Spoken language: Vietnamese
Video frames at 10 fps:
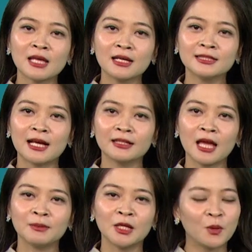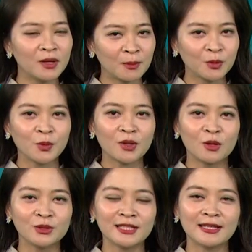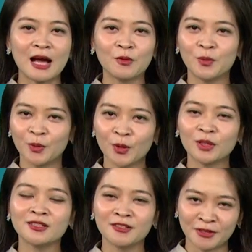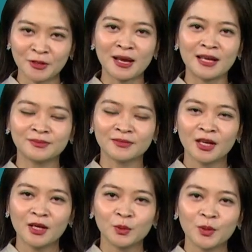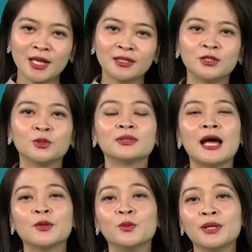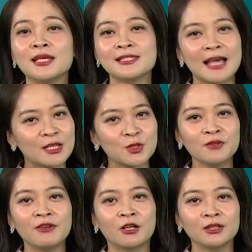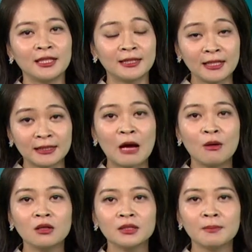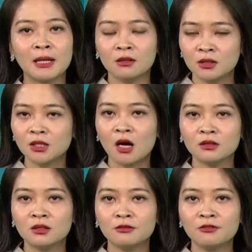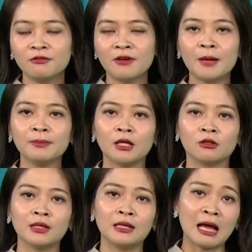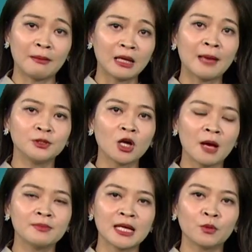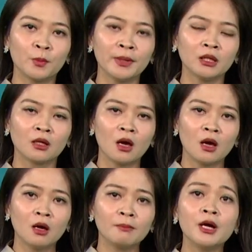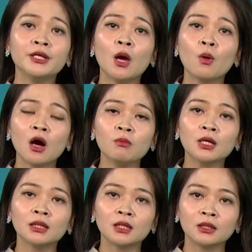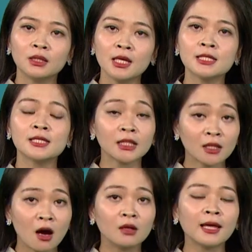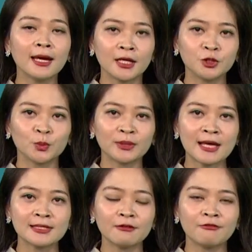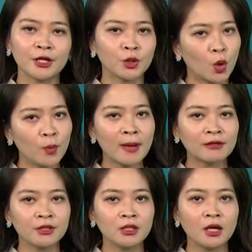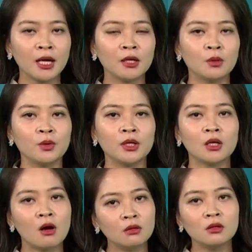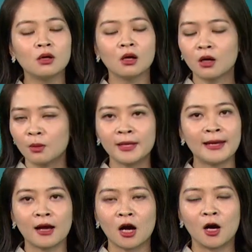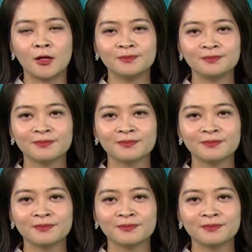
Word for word: răng trắng đẹp thì luôn là một nhu cầu chính đáng của mỗi con người phải không ạ? Tuy nhiên thì chúng ta cũng nên sáng suốt và có thể tỉnh táo hơn khi mà lựa chọn những phương pháp để có thể làm đẹp cho hàm răng của mình. Bởi nếu không cẩn thận thì rất có thể là chúng ta sẽ phải đối mặt với những hệ lụy khôn lường không hề đáng có.